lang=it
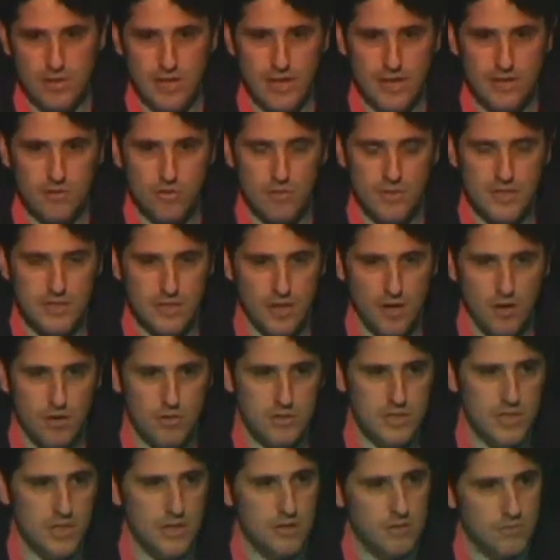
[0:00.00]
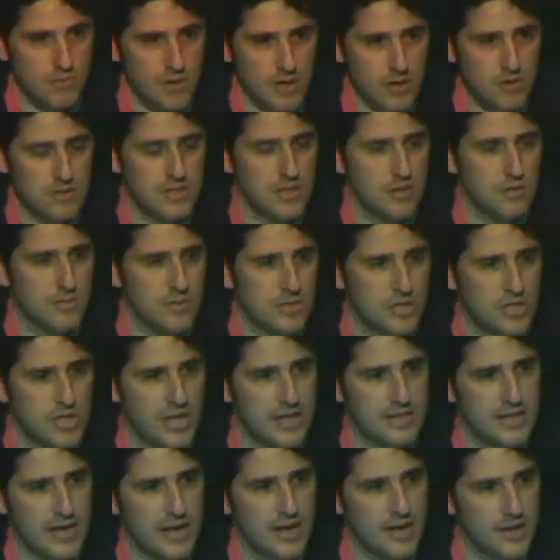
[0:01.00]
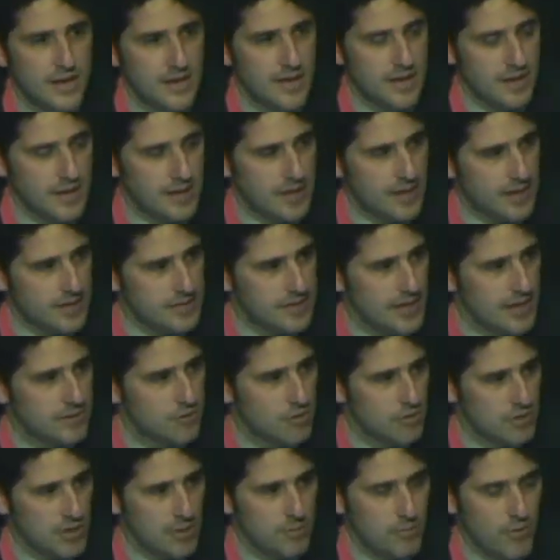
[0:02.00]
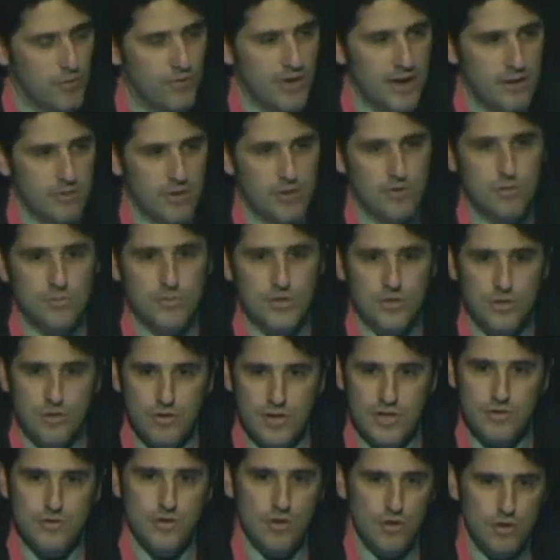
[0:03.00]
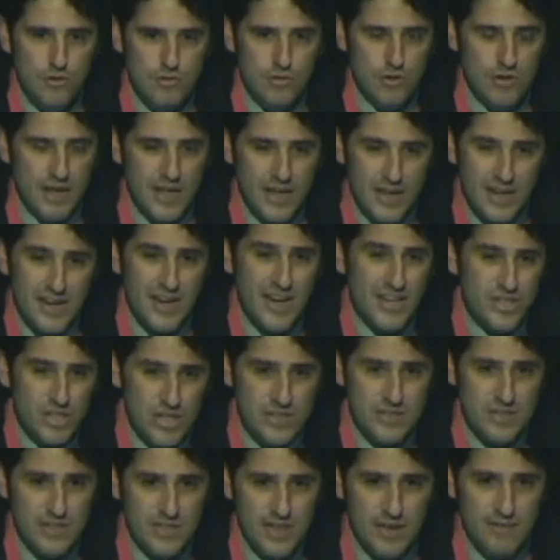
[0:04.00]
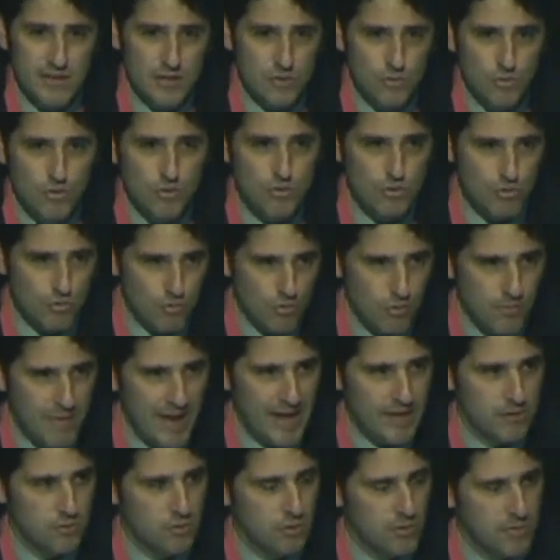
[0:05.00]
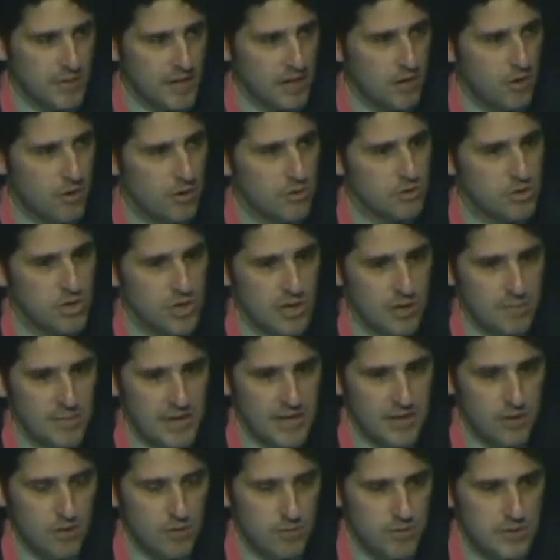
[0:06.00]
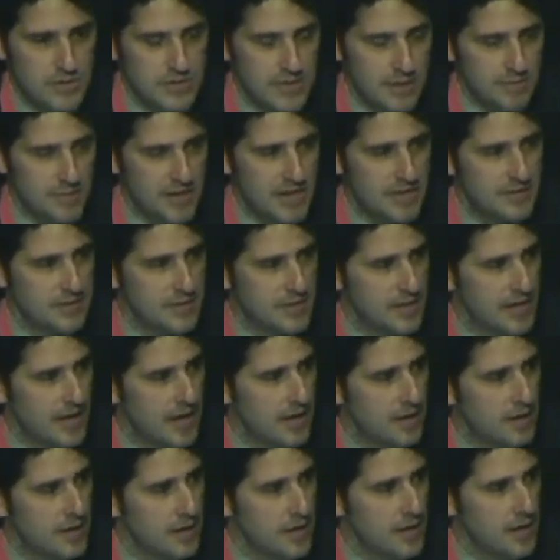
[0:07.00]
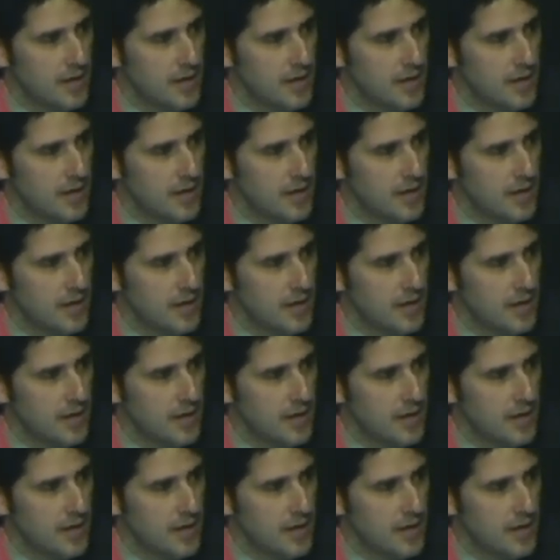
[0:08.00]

dell'endometriosi, una cosa cominciata eh, tanto tempo fa quando mi sono reso conto che necessitava di uno strumento per conoscere meglio questa malattia,